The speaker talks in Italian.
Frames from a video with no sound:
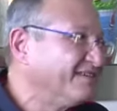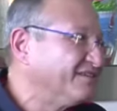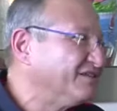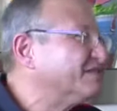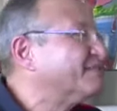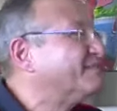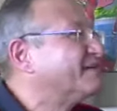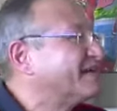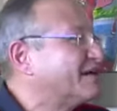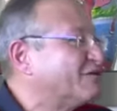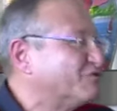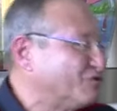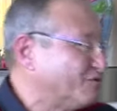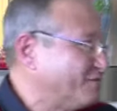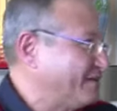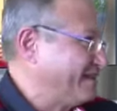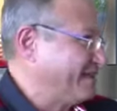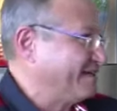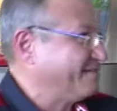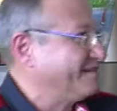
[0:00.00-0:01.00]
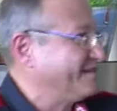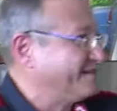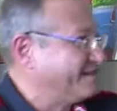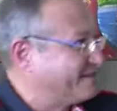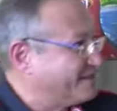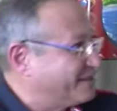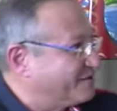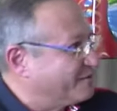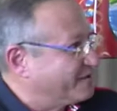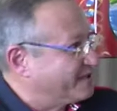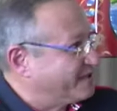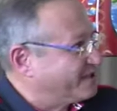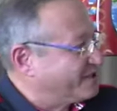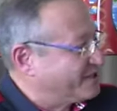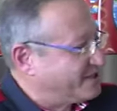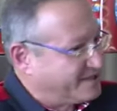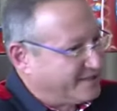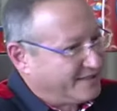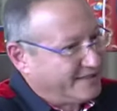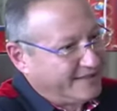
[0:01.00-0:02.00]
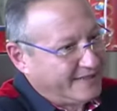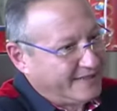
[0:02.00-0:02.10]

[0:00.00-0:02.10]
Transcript: diciamo che automaticamente si guarisce.